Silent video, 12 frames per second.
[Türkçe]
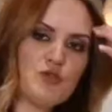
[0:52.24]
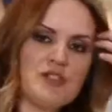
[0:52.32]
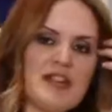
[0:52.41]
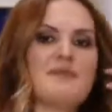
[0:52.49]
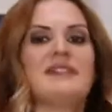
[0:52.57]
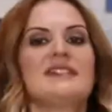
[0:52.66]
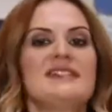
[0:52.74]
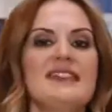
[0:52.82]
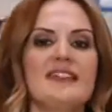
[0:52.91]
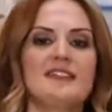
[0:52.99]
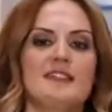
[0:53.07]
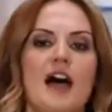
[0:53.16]
Bu kremanın
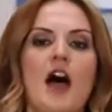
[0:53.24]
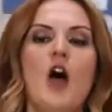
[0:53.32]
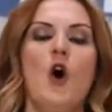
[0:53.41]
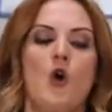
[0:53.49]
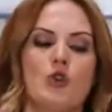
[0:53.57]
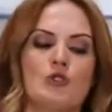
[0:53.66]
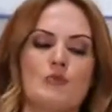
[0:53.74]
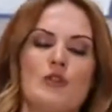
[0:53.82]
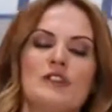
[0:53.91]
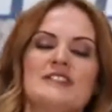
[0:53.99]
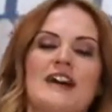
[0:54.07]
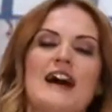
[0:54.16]
yanına onu
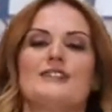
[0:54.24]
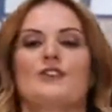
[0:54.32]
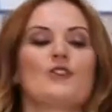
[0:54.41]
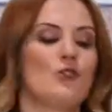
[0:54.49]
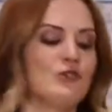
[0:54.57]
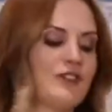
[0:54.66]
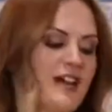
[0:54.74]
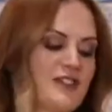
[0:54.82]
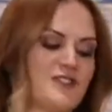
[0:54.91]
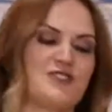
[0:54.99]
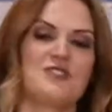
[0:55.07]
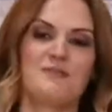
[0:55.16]
böyle daha da
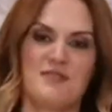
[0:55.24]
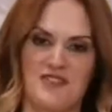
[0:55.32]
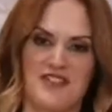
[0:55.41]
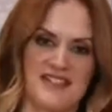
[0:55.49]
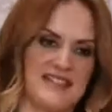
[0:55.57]
yoğunlaştırıcı bir şey